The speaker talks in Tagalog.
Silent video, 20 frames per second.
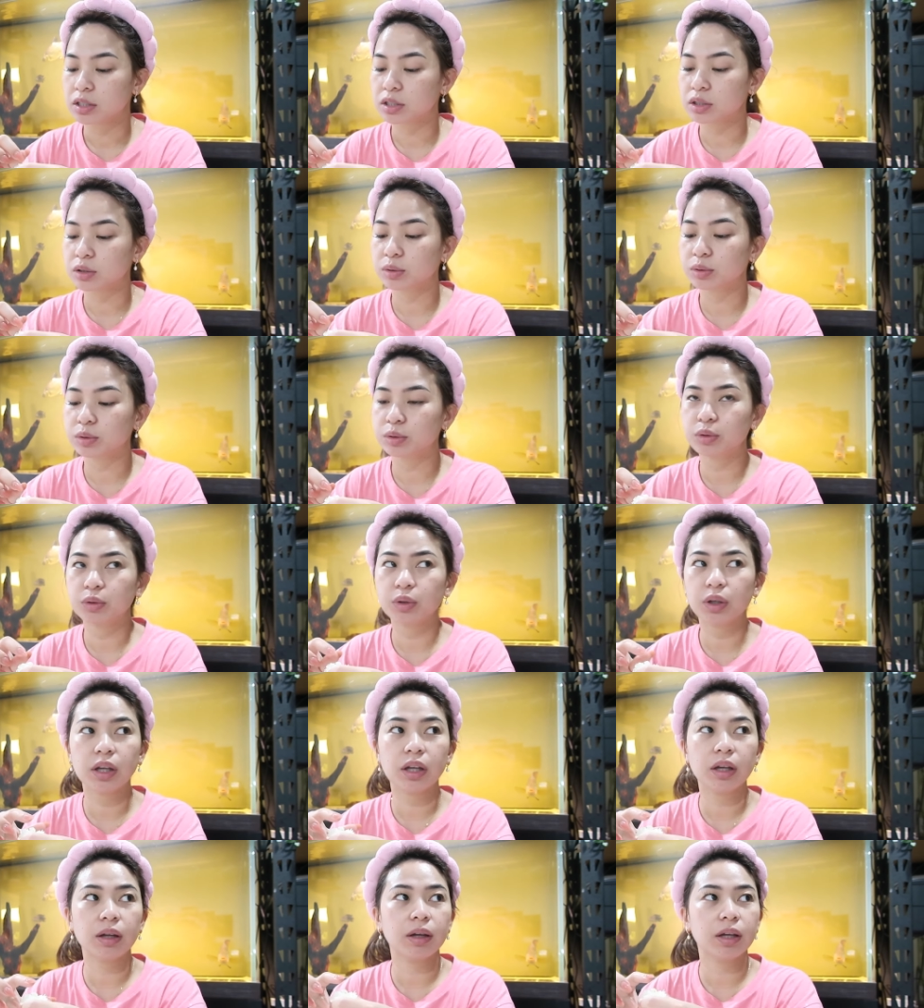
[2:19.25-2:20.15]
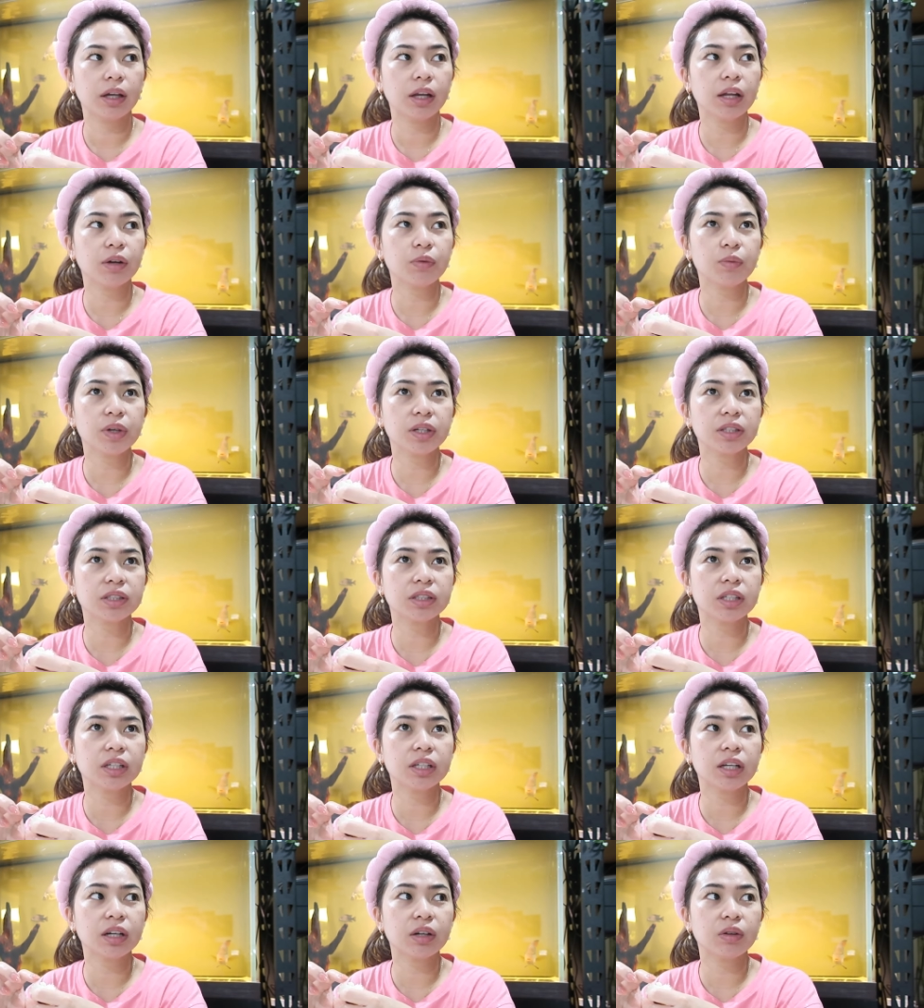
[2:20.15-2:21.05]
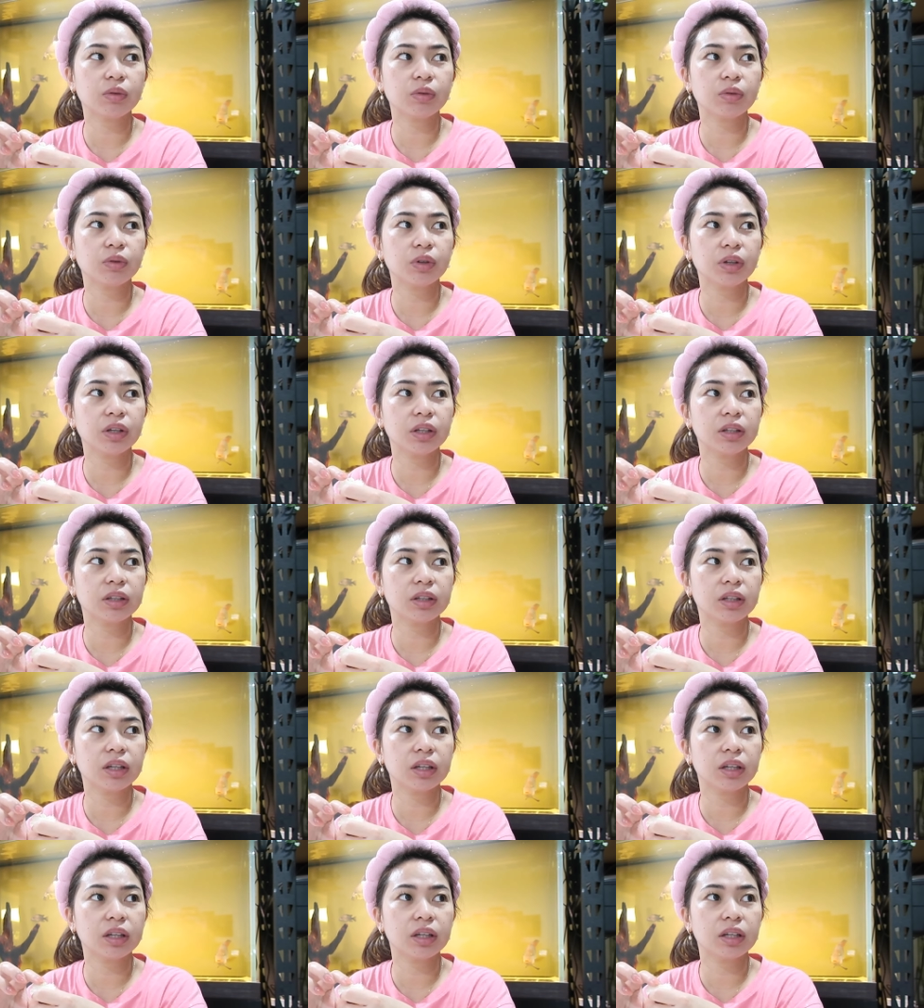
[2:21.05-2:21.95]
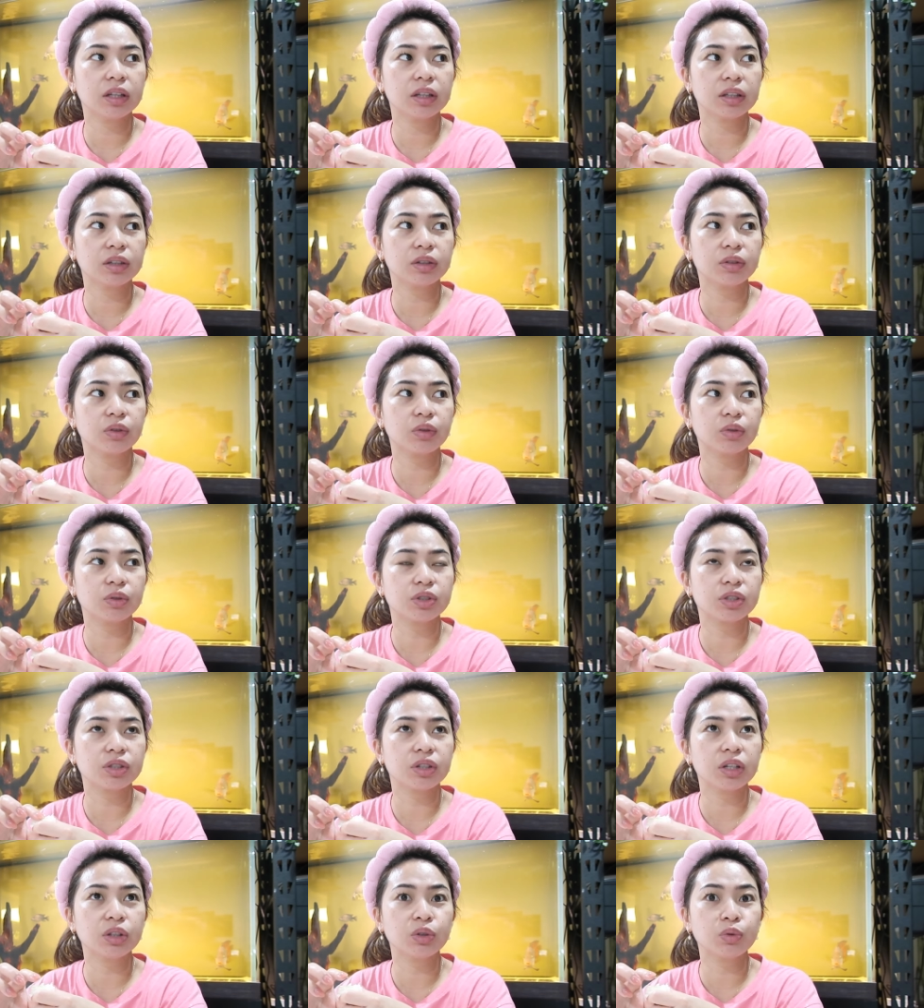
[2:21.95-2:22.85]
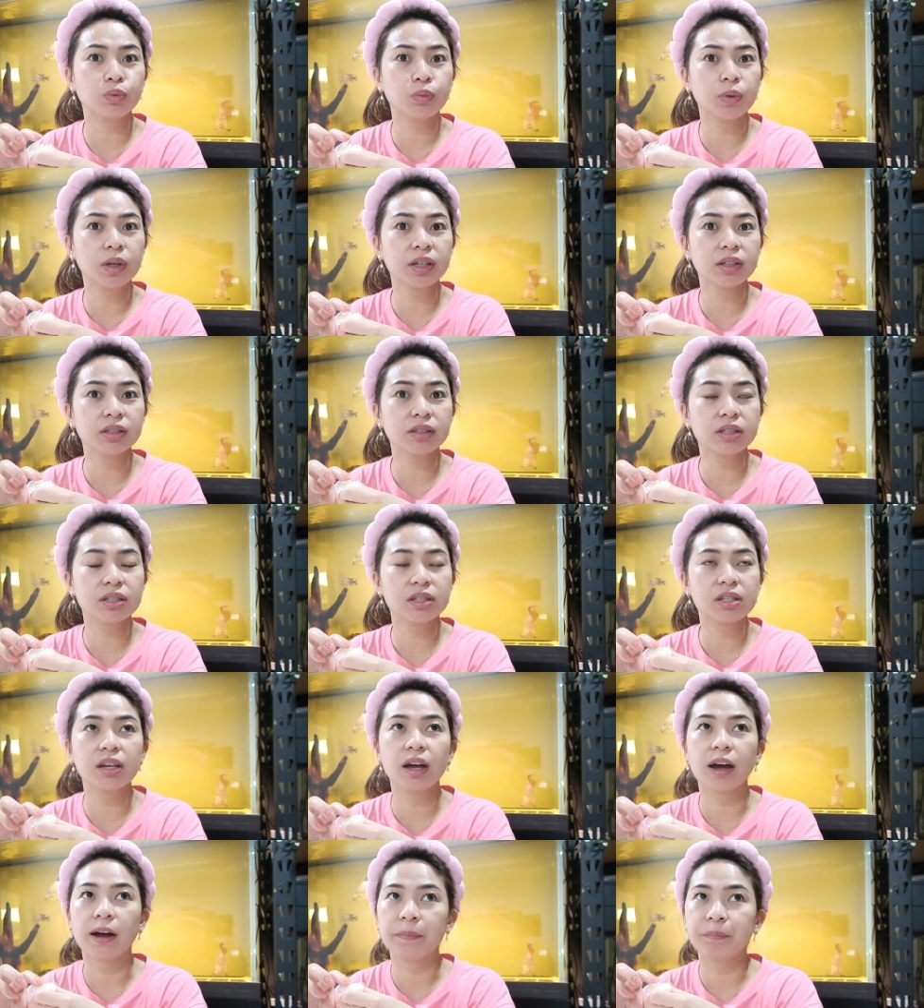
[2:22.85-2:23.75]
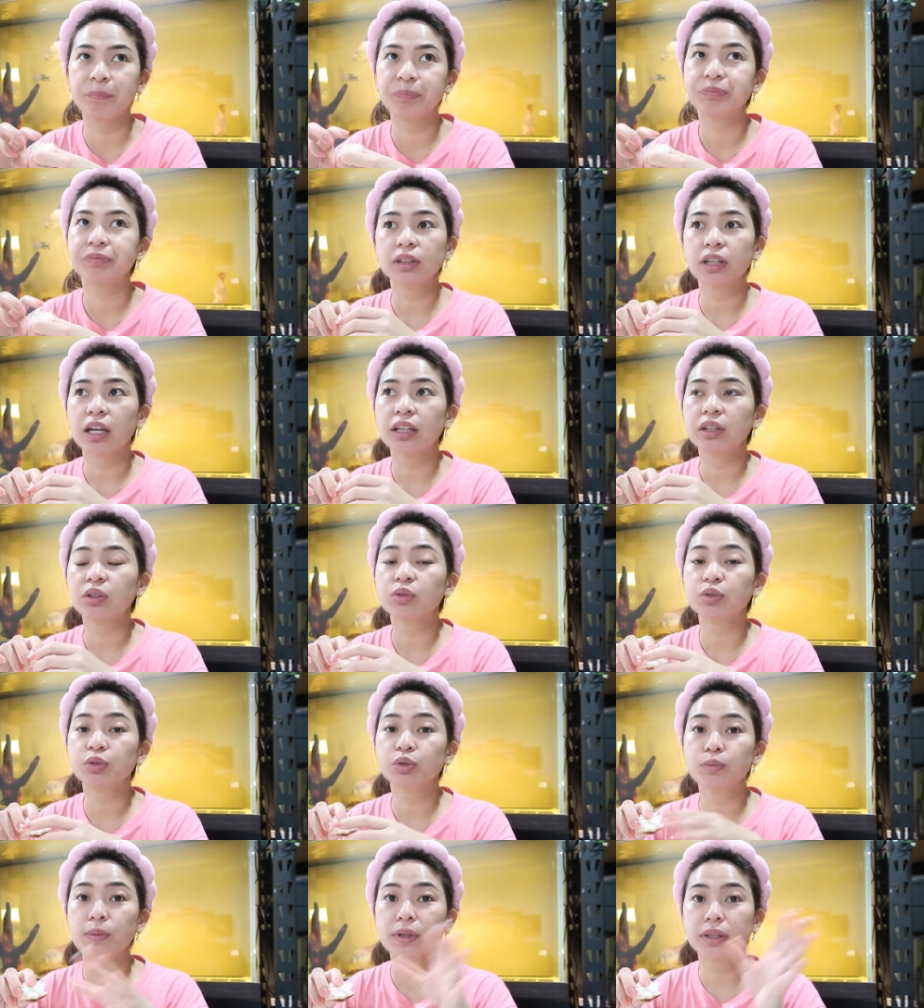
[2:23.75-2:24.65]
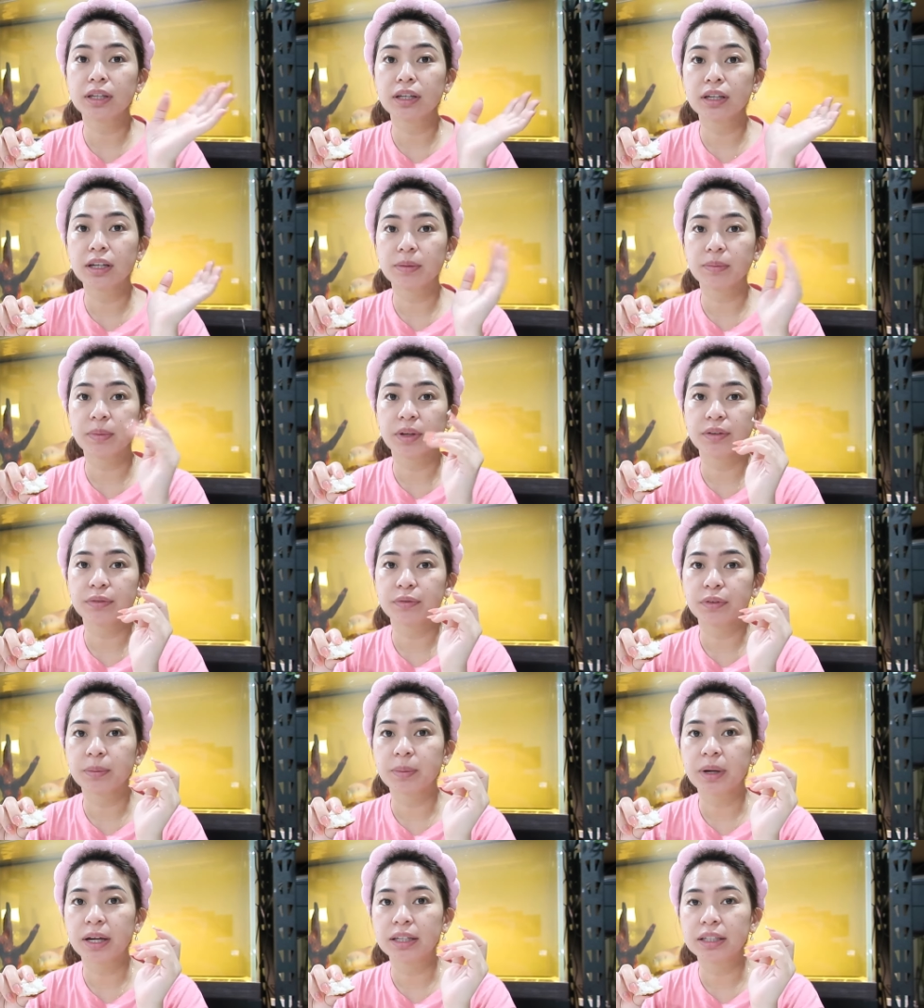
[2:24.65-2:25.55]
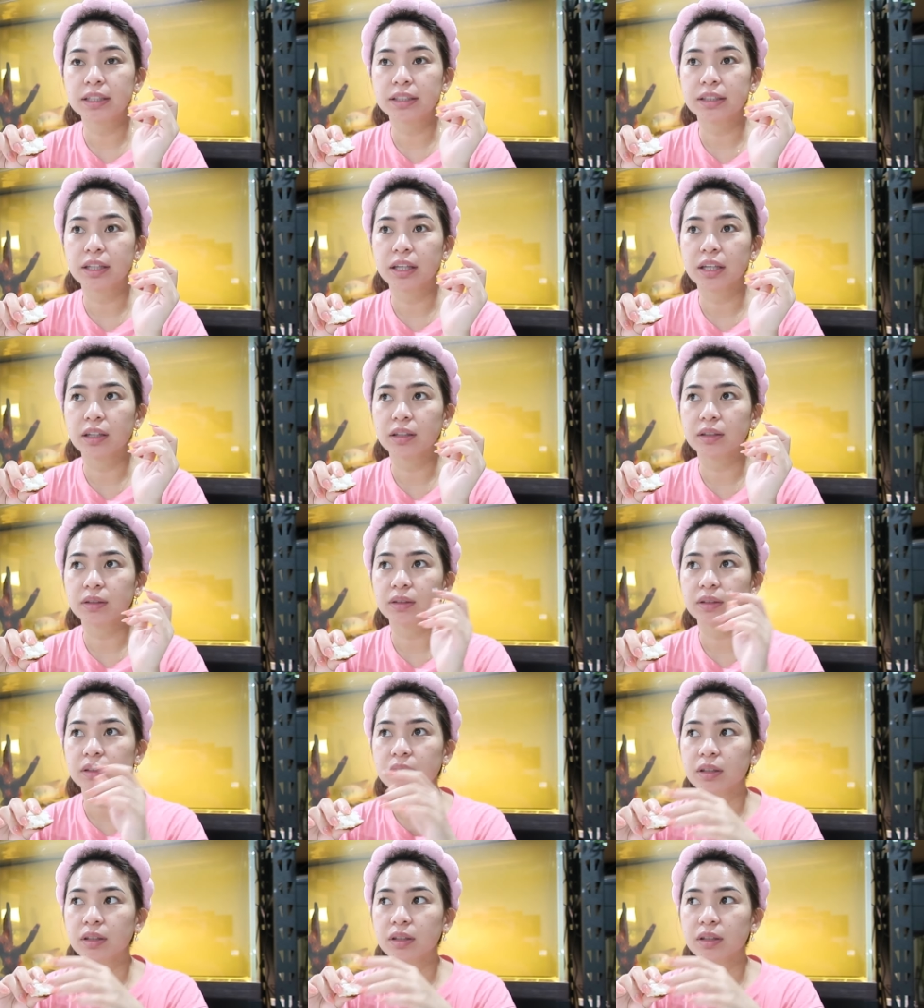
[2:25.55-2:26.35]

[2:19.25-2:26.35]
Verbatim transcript: So, ilang weeks din ako hindi nag-grocery. Two weeks? Yeah. And dumating kami from holiday,